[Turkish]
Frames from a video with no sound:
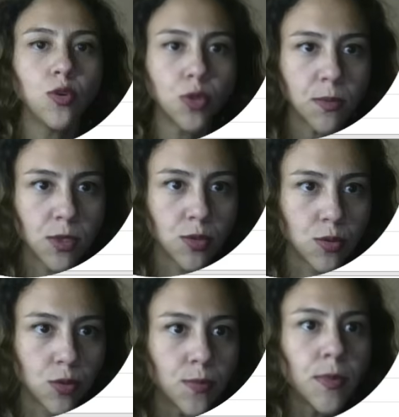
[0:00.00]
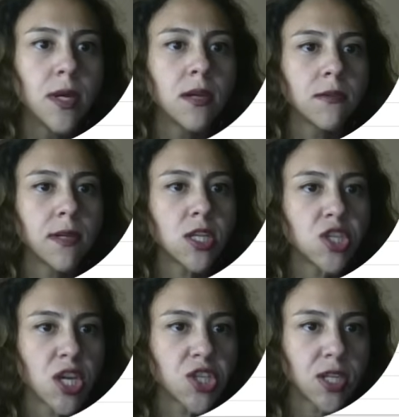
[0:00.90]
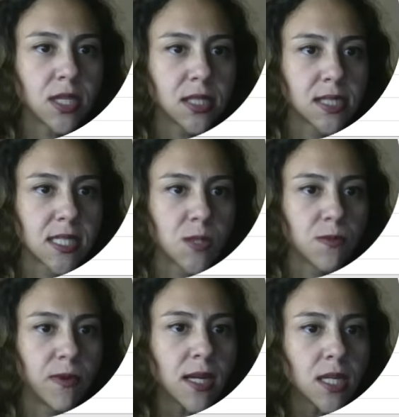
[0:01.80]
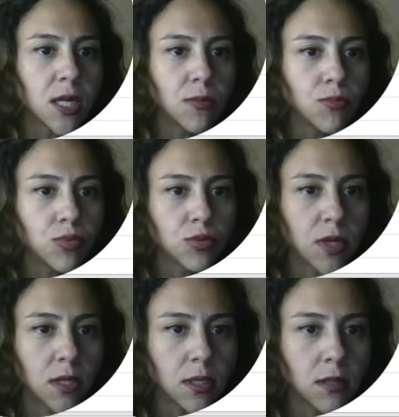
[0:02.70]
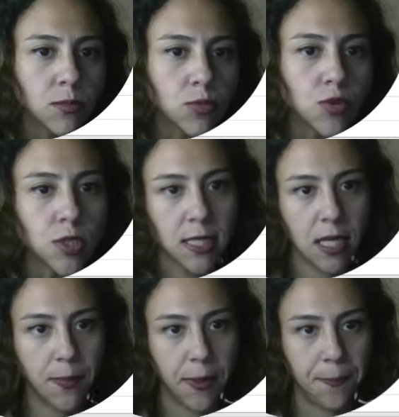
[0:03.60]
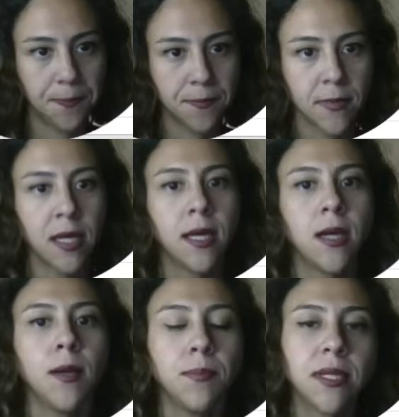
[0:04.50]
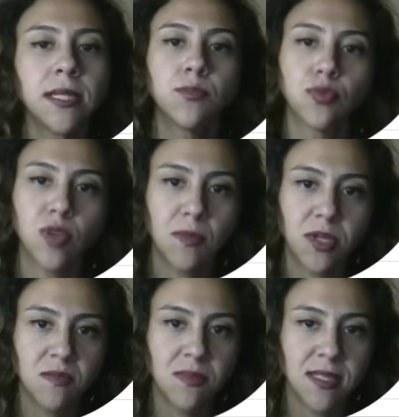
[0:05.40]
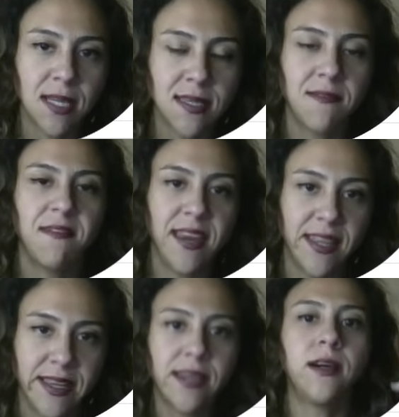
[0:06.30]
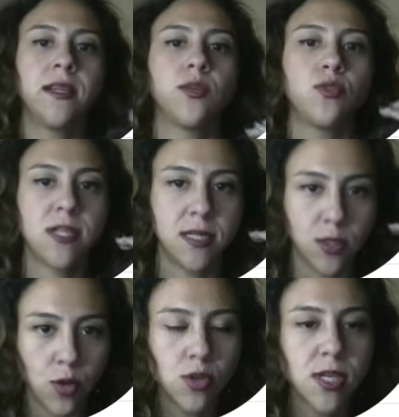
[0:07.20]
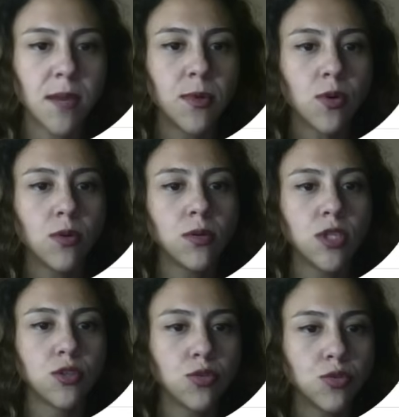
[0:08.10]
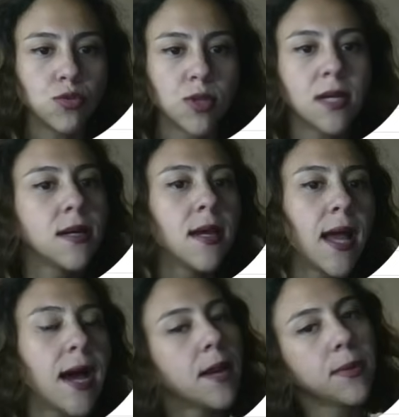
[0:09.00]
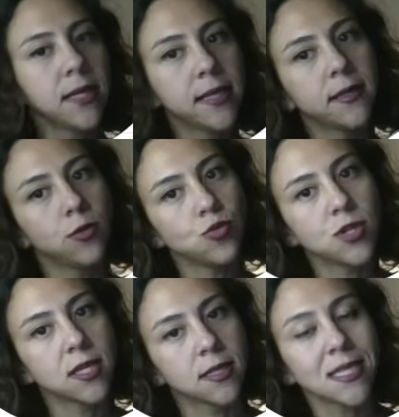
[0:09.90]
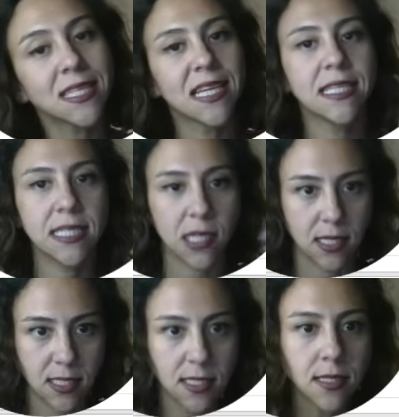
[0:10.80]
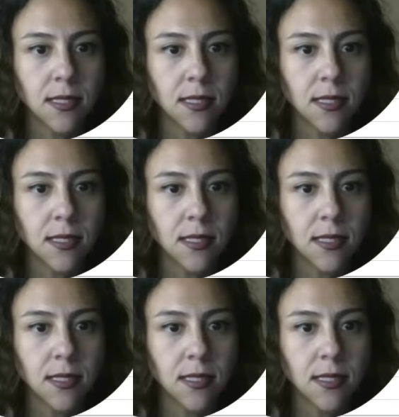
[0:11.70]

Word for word: Ona basıyorum ve change colors kısmı var. Burada bunu sarı yapayım. Bir de burada amacımız zaten verileri harita üzerinde göstermek olduğu için şurada her bir ilin üzerinde sayısı yazsın.